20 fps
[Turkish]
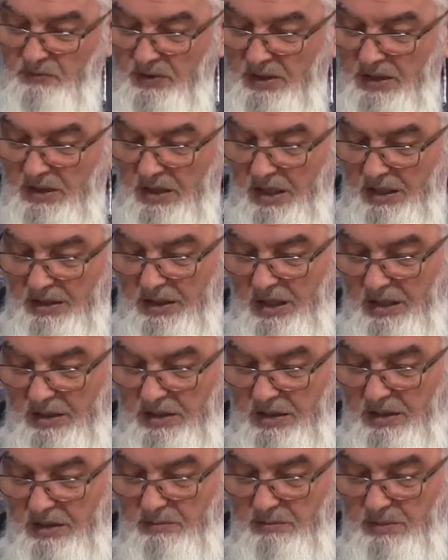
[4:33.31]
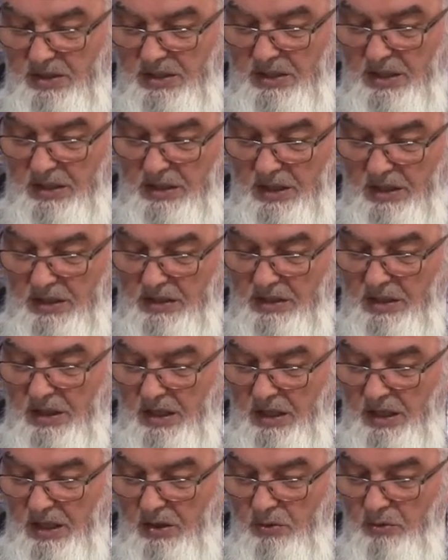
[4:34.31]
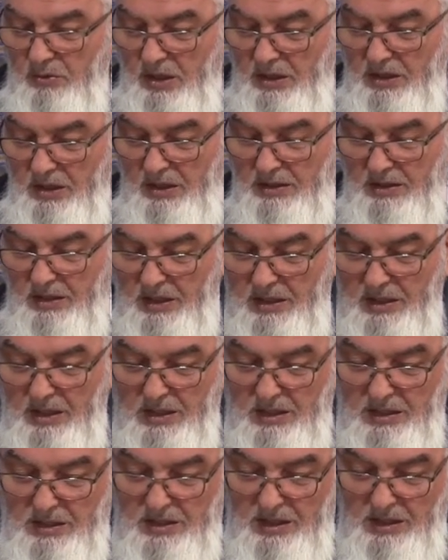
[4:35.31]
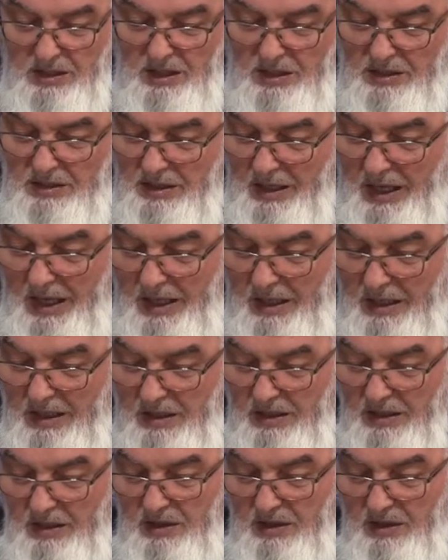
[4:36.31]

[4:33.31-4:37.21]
Fi rakatin bir rekatta, ev rakateyn ya da iki rekatta